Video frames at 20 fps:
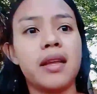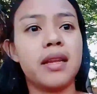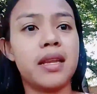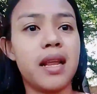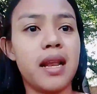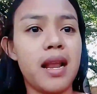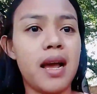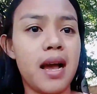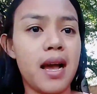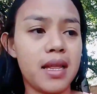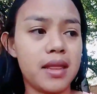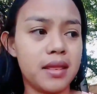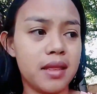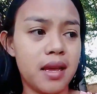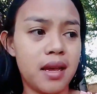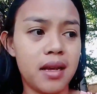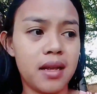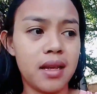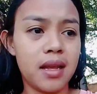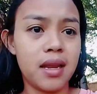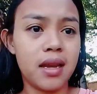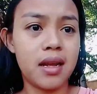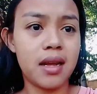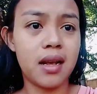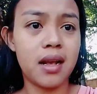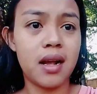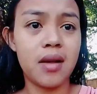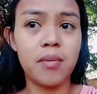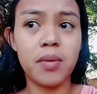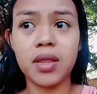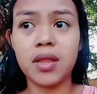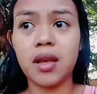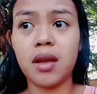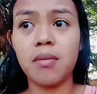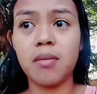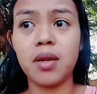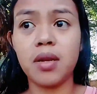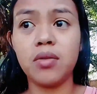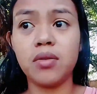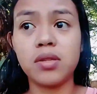hindi lahat ng ginagamit
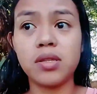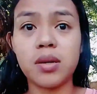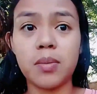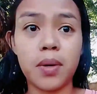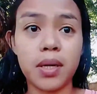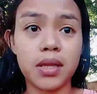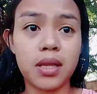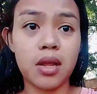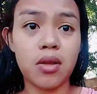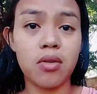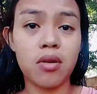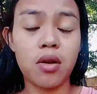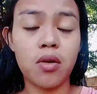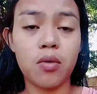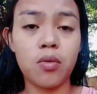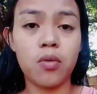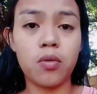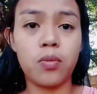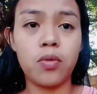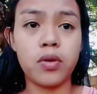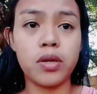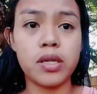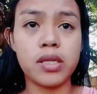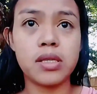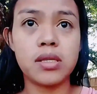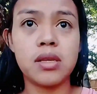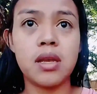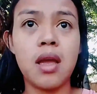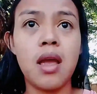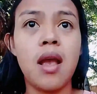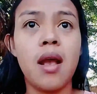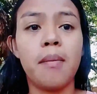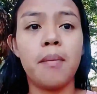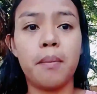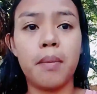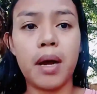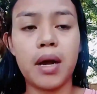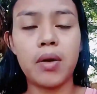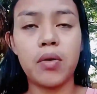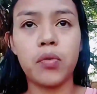namin doon sa pagtayo ng kubo is
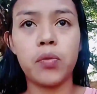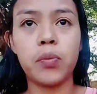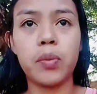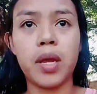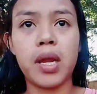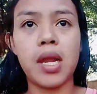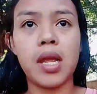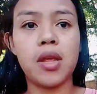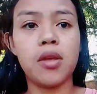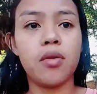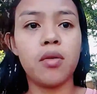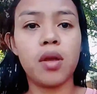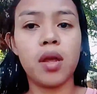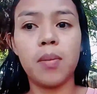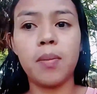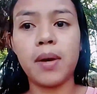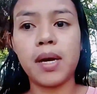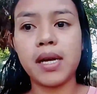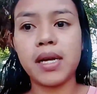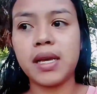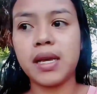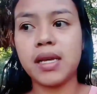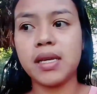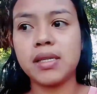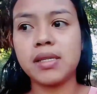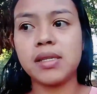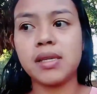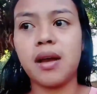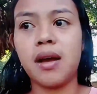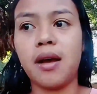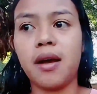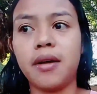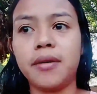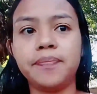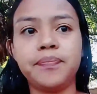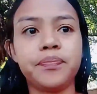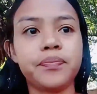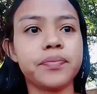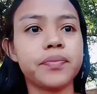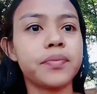bagong bili. Yung iba is
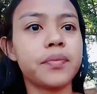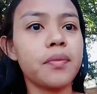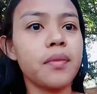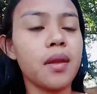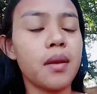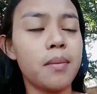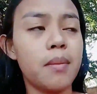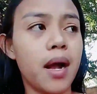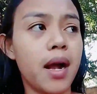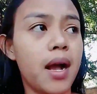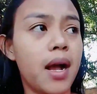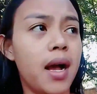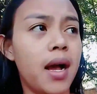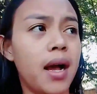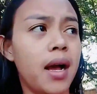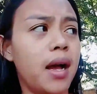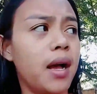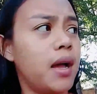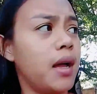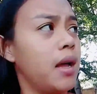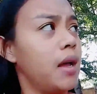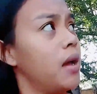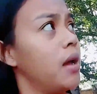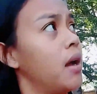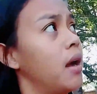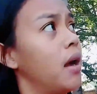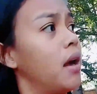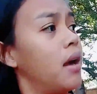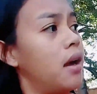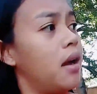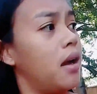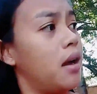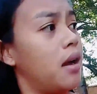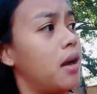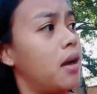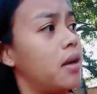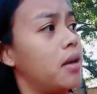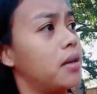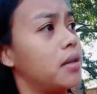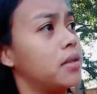uh, mga
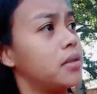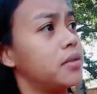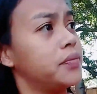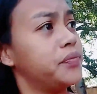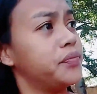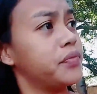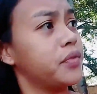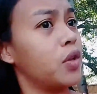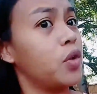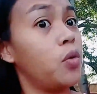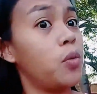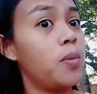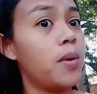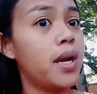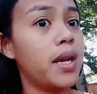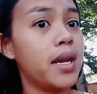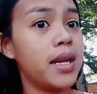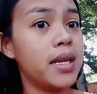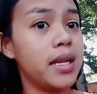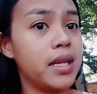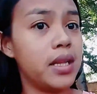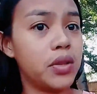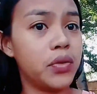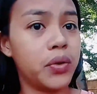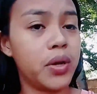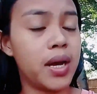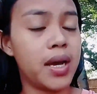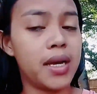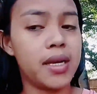uh, luma na dito